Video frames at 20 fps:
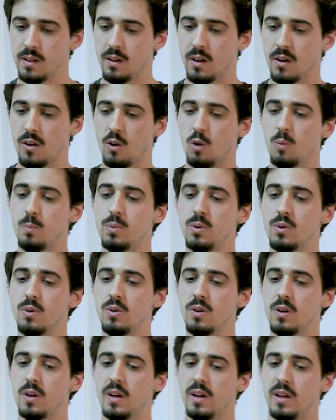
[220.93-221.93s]
euh, on
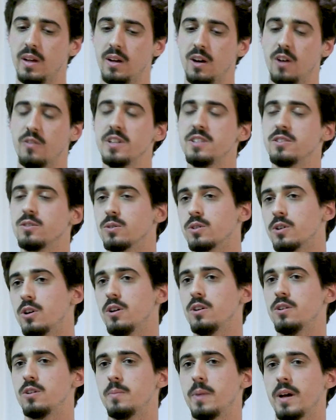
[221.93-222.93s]
peut, en fait, si on le
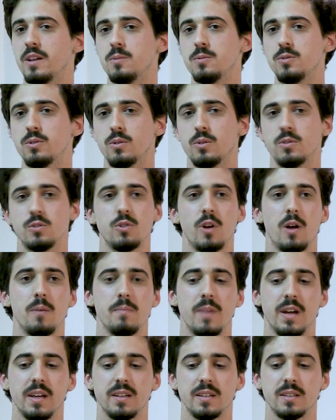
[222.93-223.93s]
colle, euh, par exemple, sur, sur un
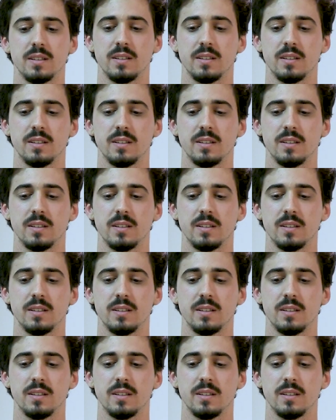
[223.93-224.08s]
Mac,